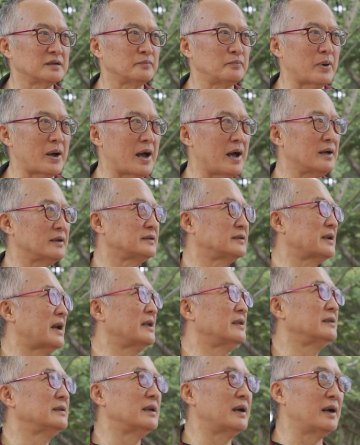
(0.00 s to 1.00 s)
爬
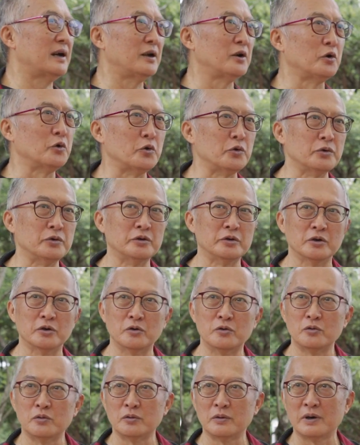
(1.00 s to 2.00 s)
山啊、旅
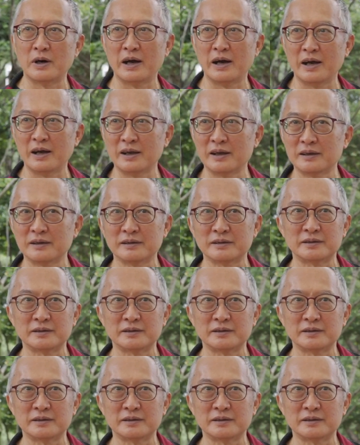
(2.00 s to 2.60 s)
游啊，